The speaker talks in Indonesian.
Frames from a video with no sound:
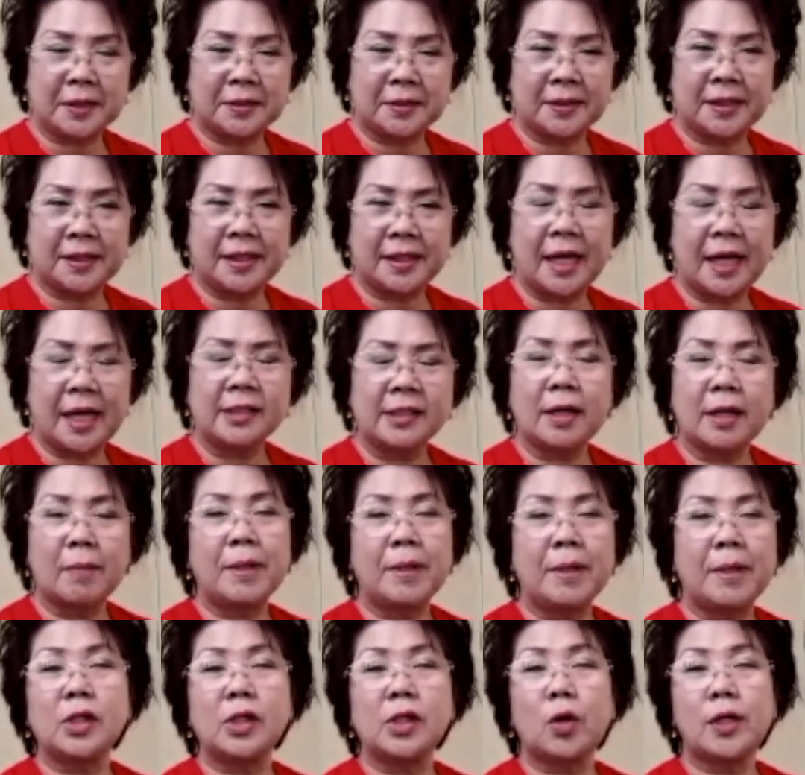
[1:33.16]
rasa
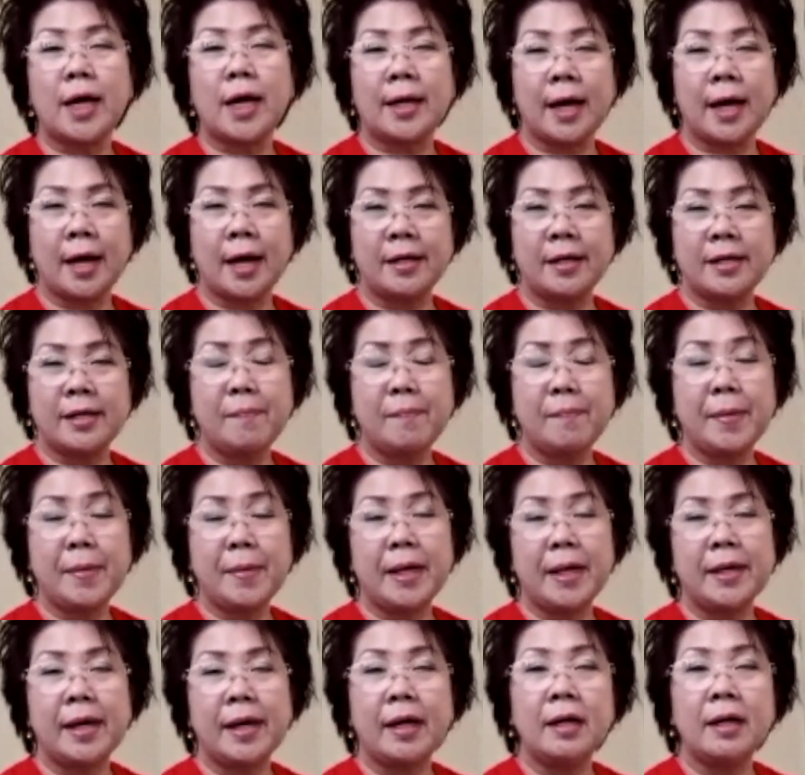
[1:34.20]
persaudaraannya, Pak
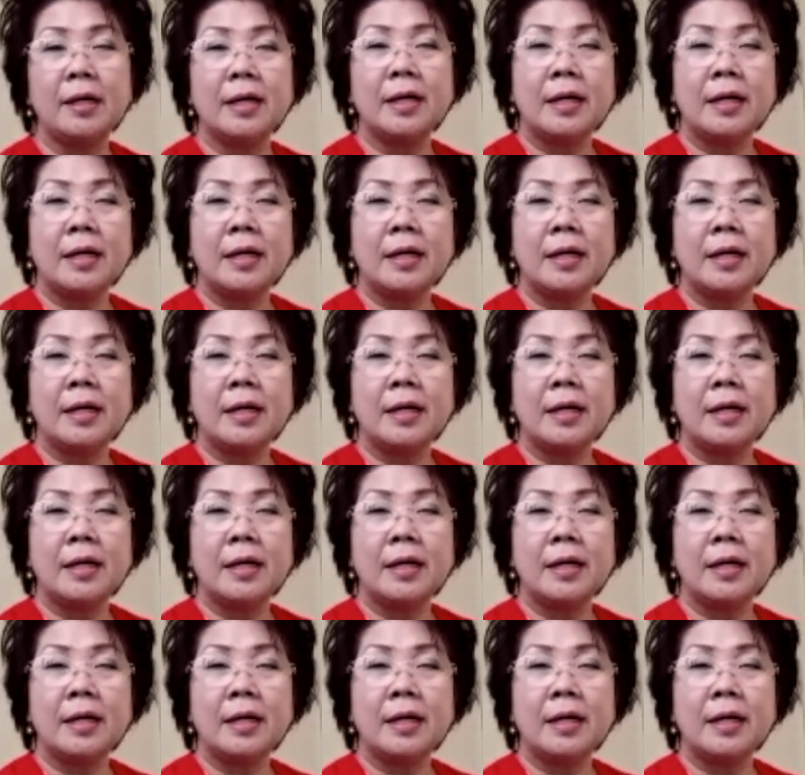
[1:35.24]
ya.